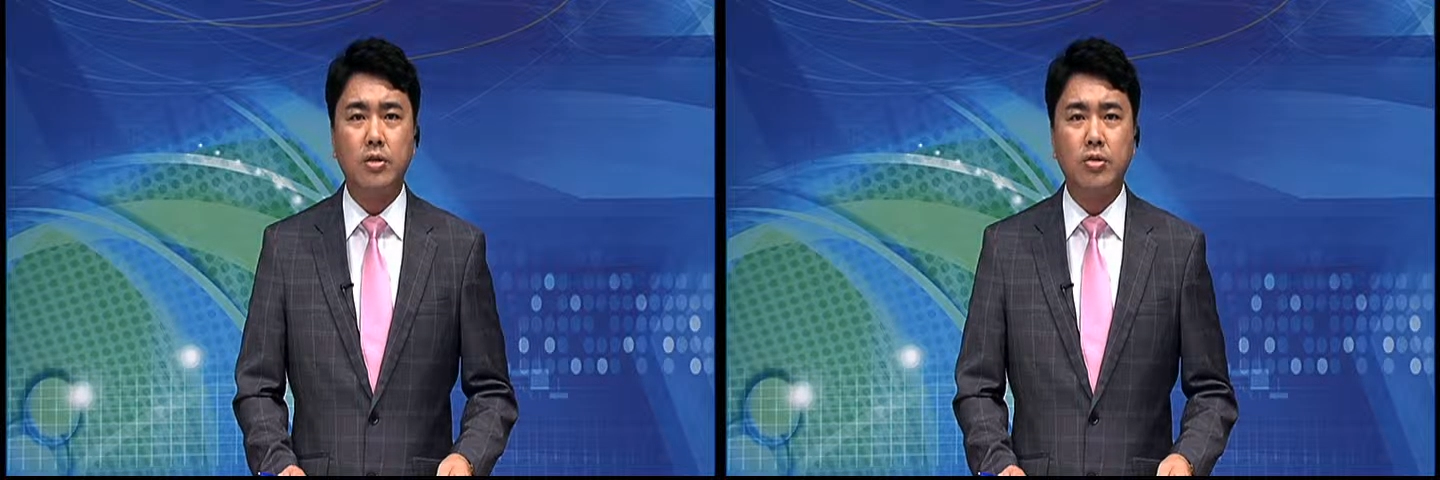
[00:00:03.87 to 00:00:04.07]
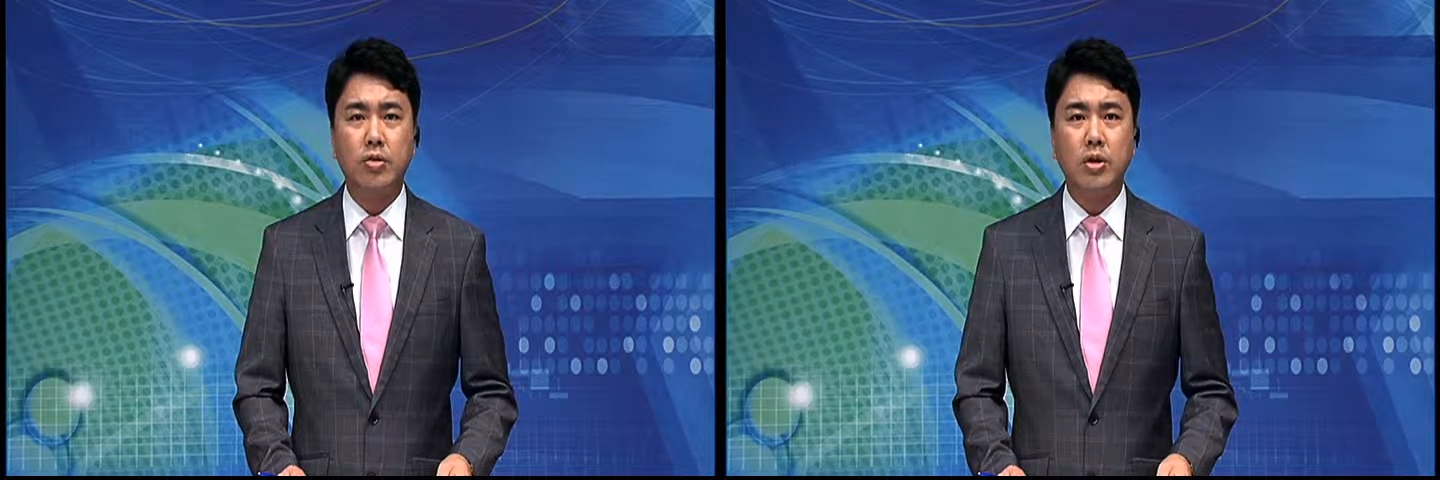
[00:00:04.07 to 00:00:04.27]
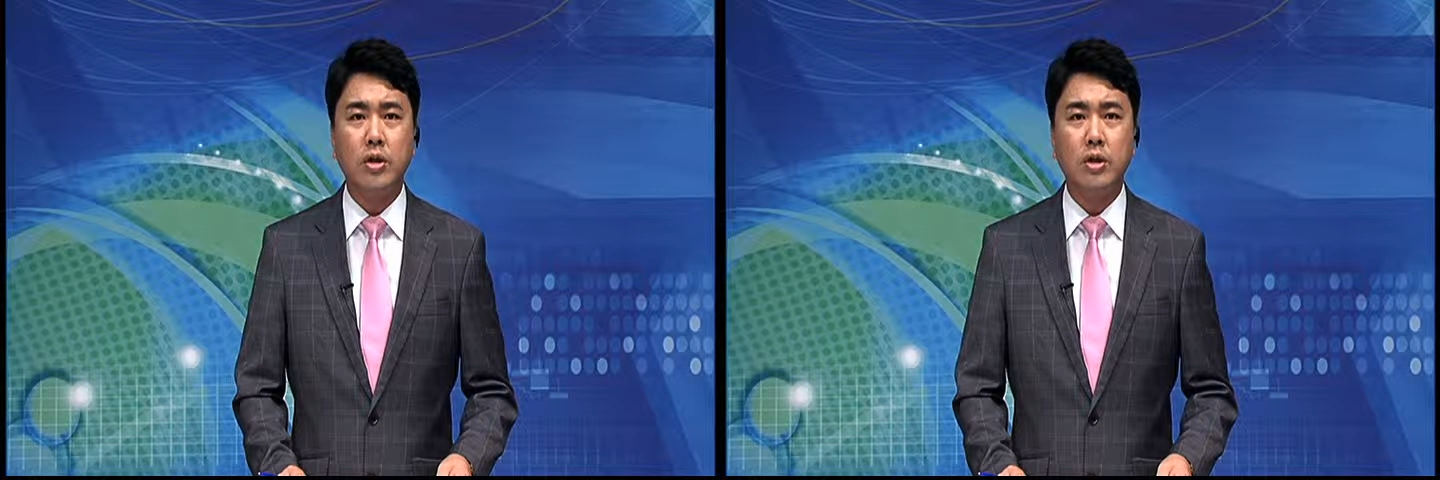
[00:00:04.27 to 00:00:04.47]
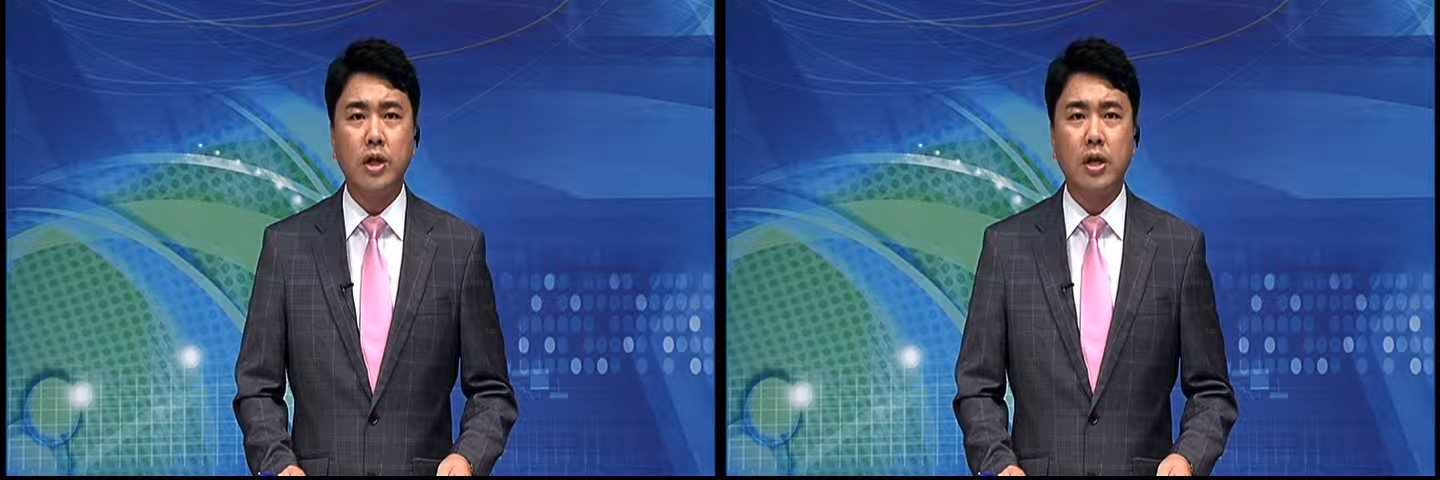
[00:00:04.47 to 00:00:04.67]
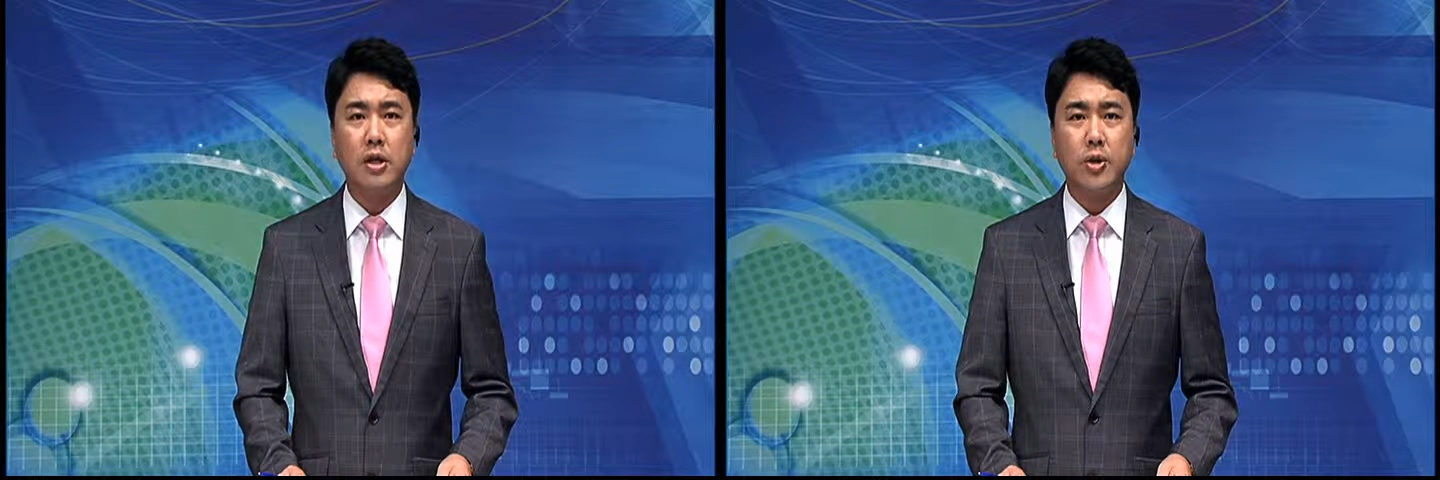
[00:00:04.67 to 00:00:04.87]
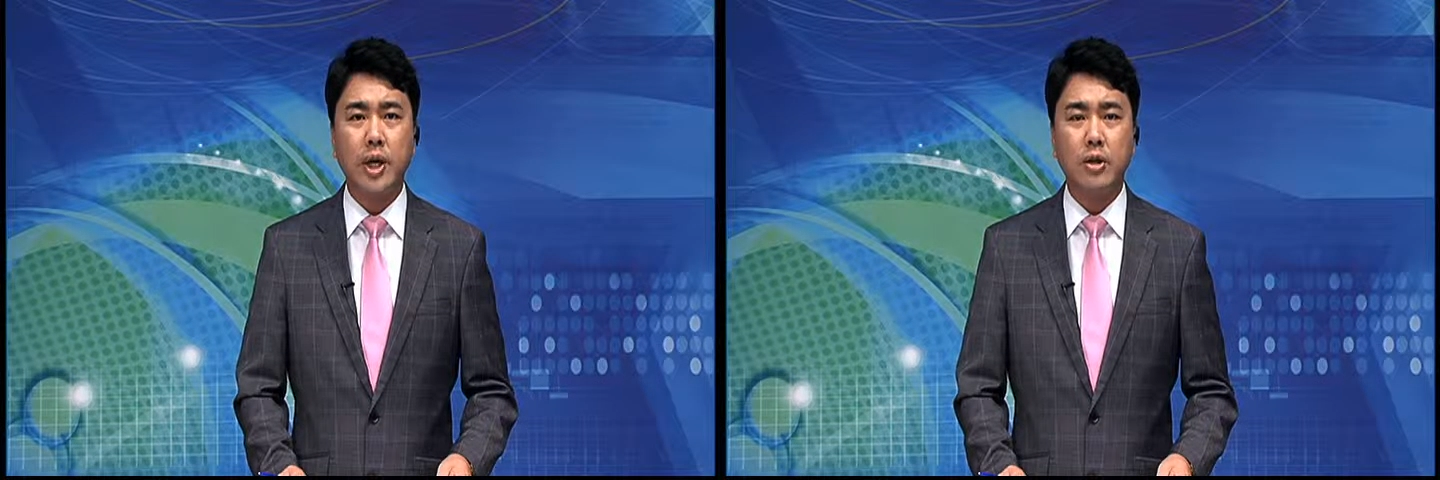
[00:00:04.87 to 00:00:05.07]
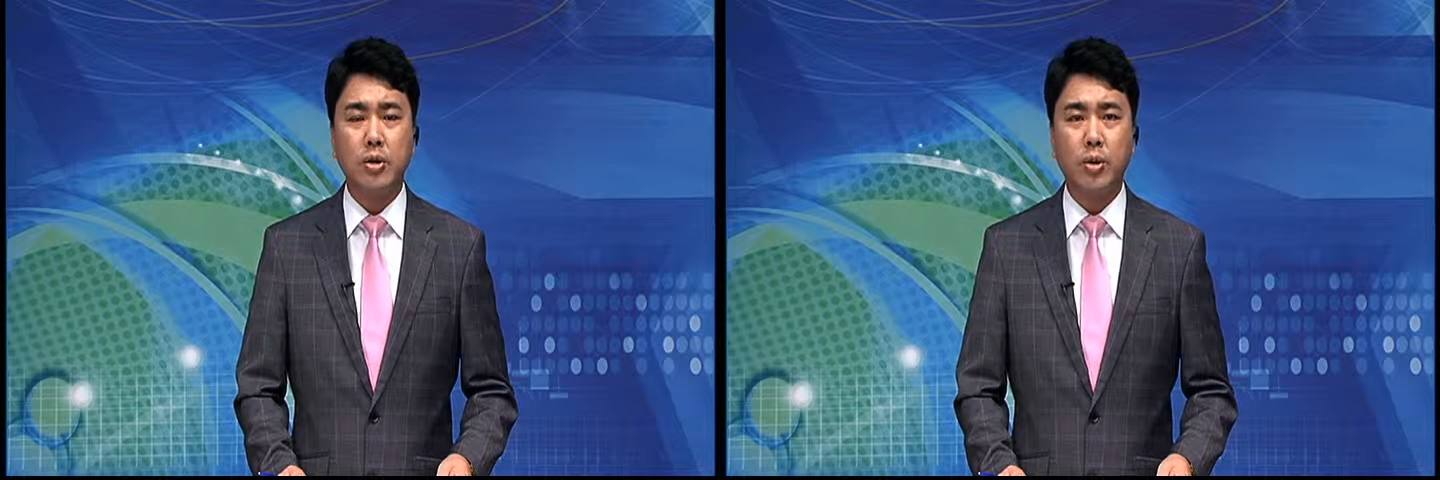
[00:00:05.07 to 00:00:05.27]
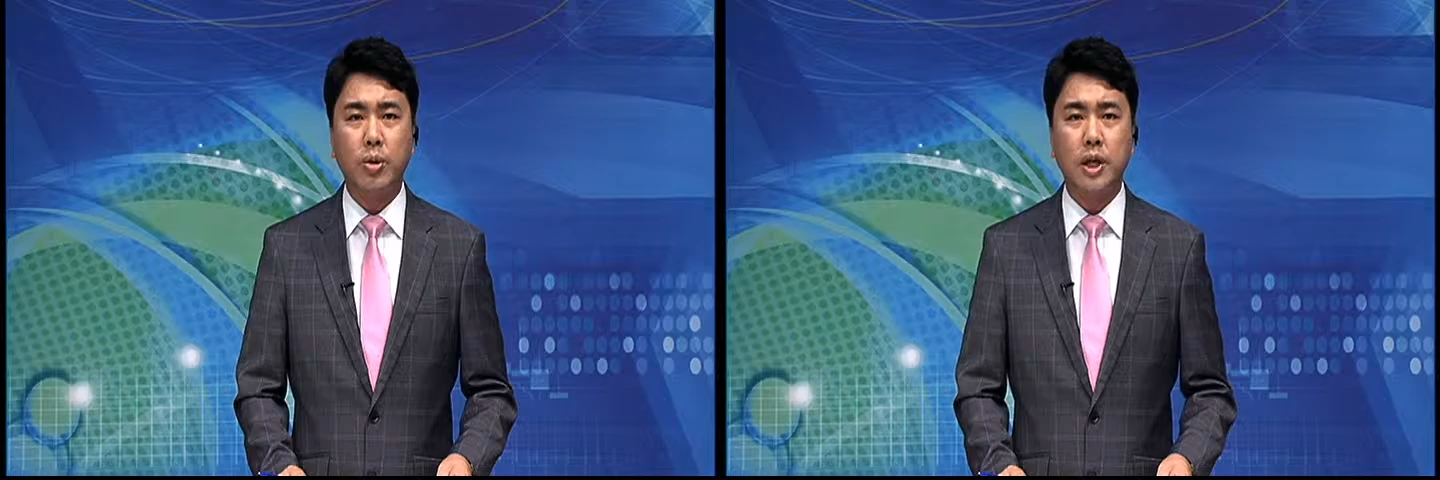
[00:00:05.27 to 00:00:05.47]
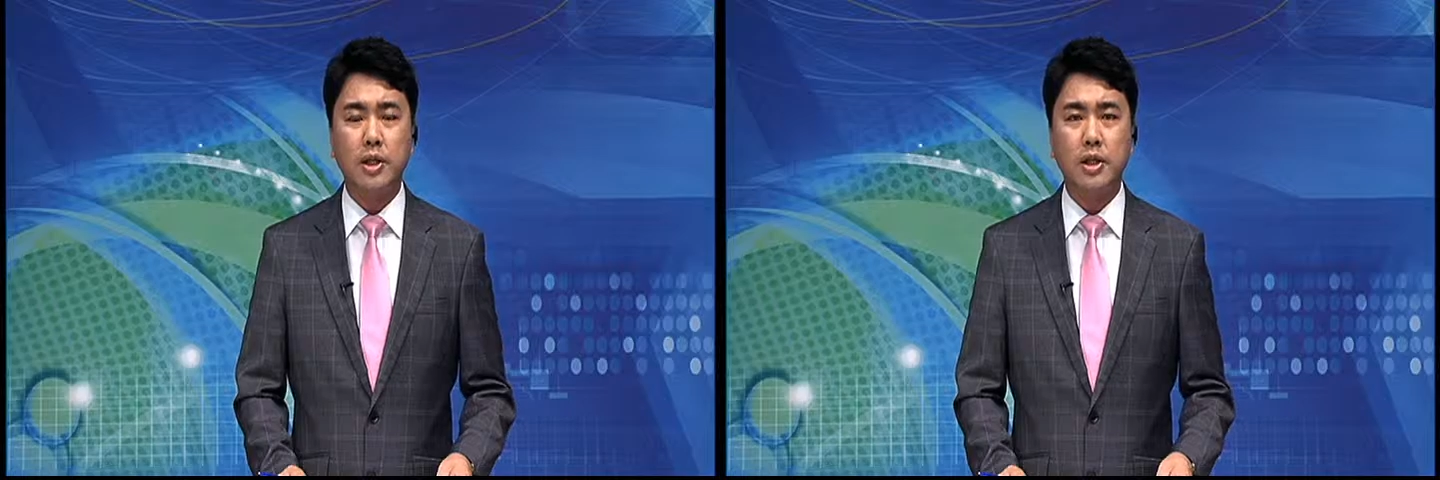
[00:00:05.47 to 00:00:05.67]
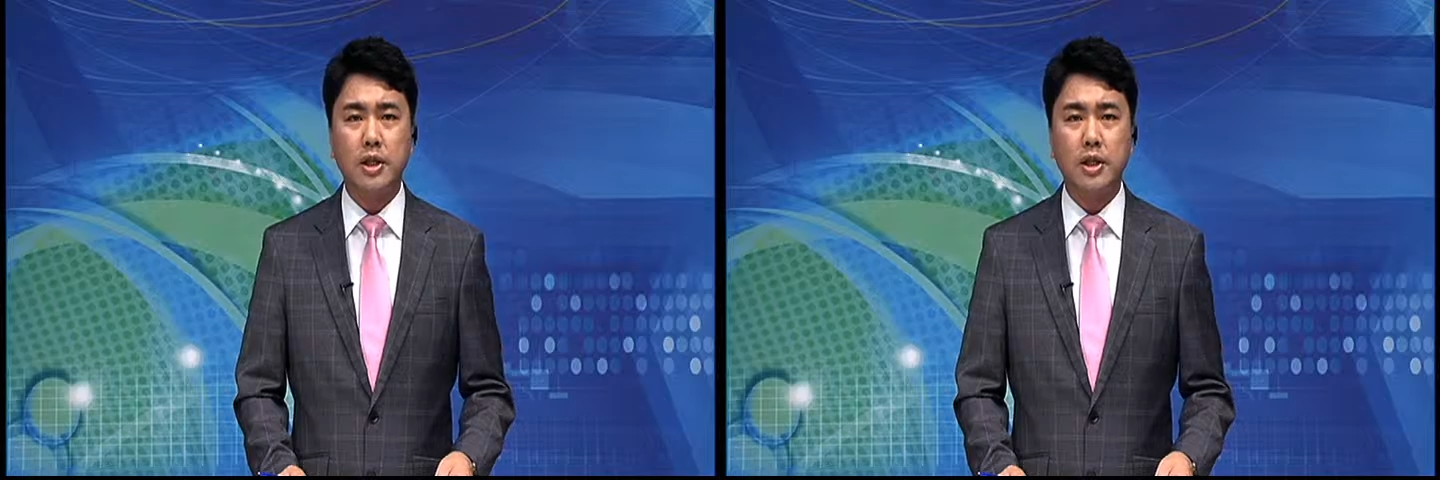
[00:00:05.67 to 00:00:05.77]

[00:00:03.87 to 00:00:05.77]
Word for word: 수권정당을 위한 토론회를